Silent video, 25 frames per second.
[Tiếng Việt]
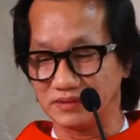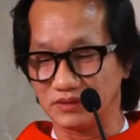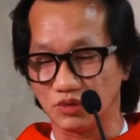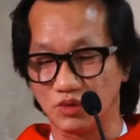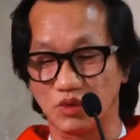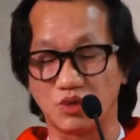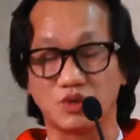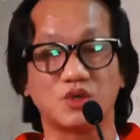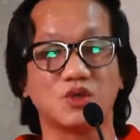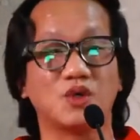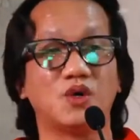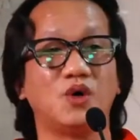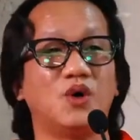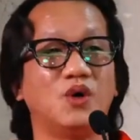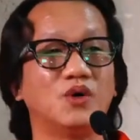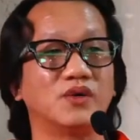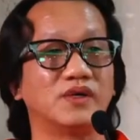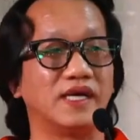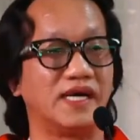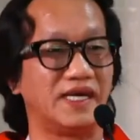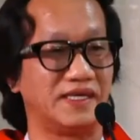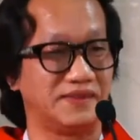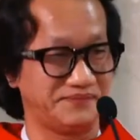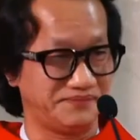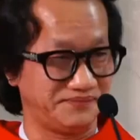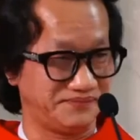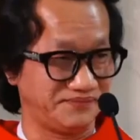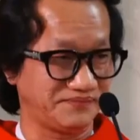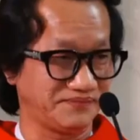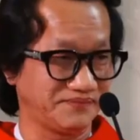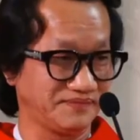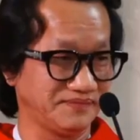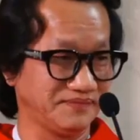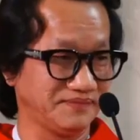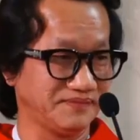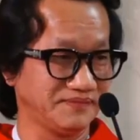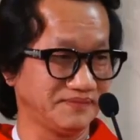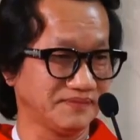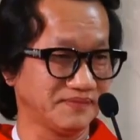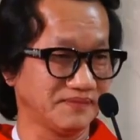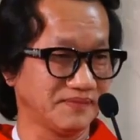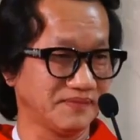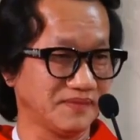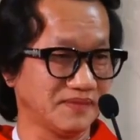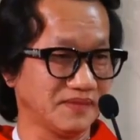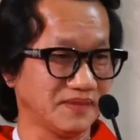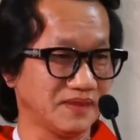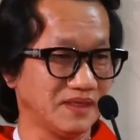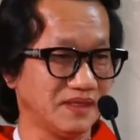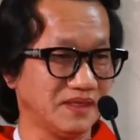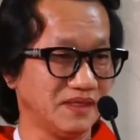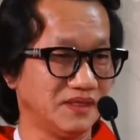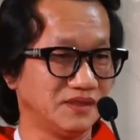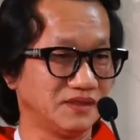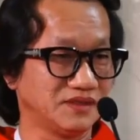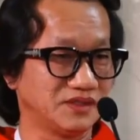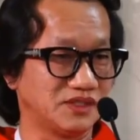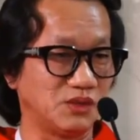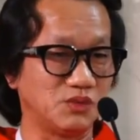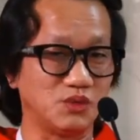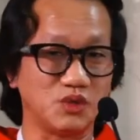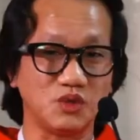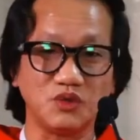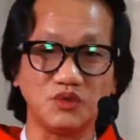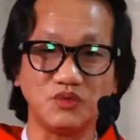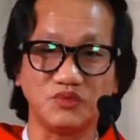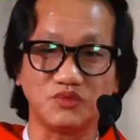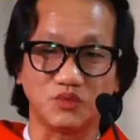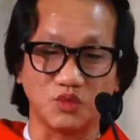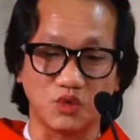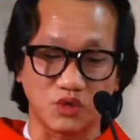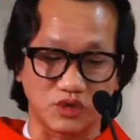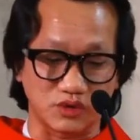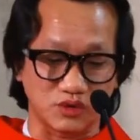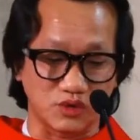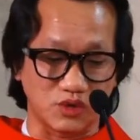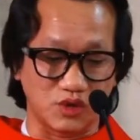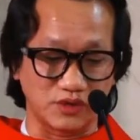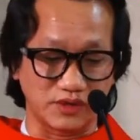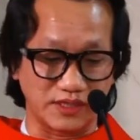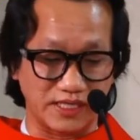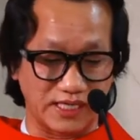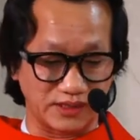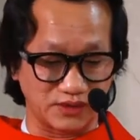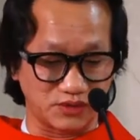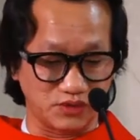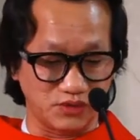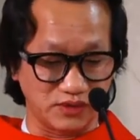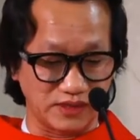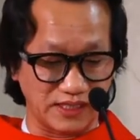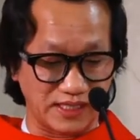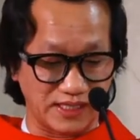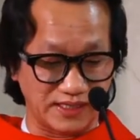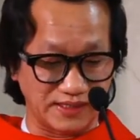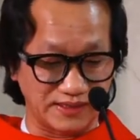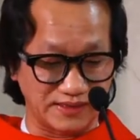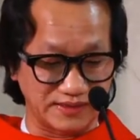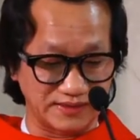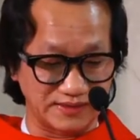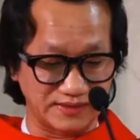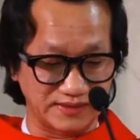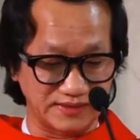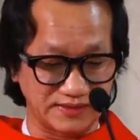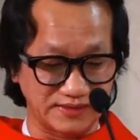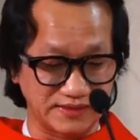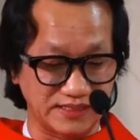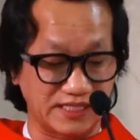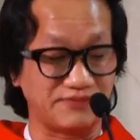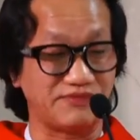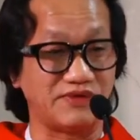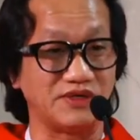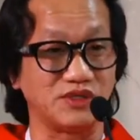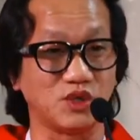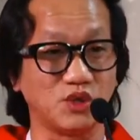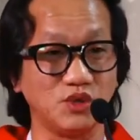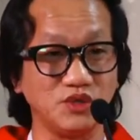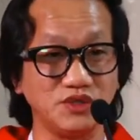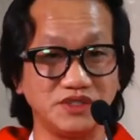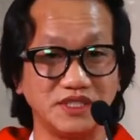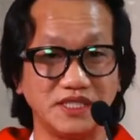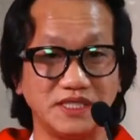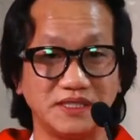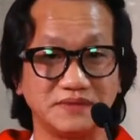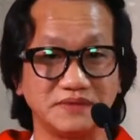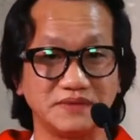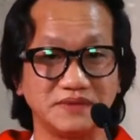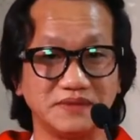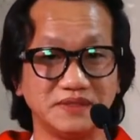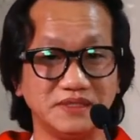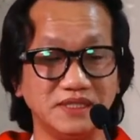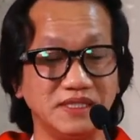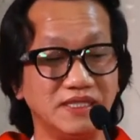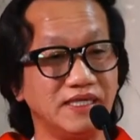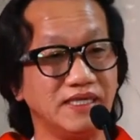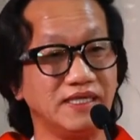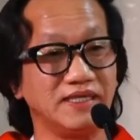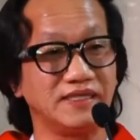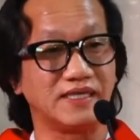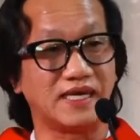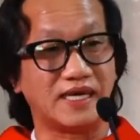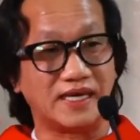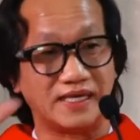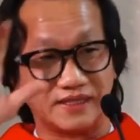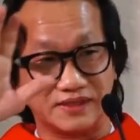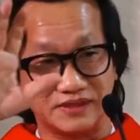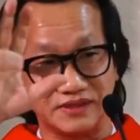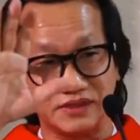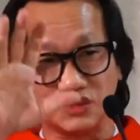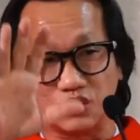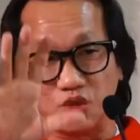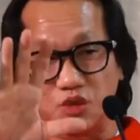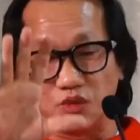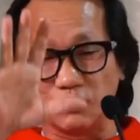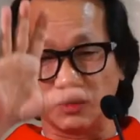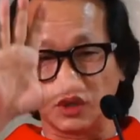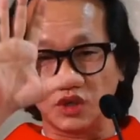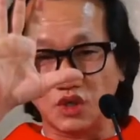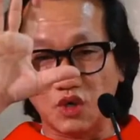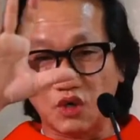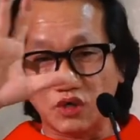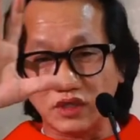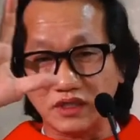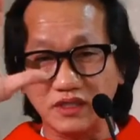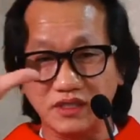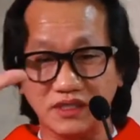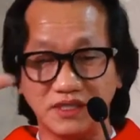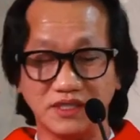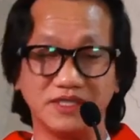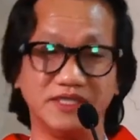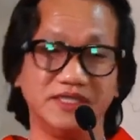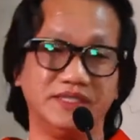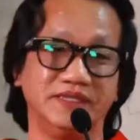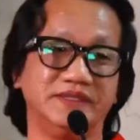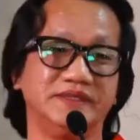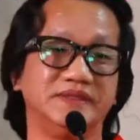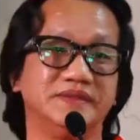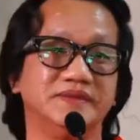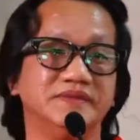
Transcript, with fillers: cuộc khổ nạn. Trong cuộc khổ nạn của Ngài, Ngài phải đối diện những hình ảnh của một con người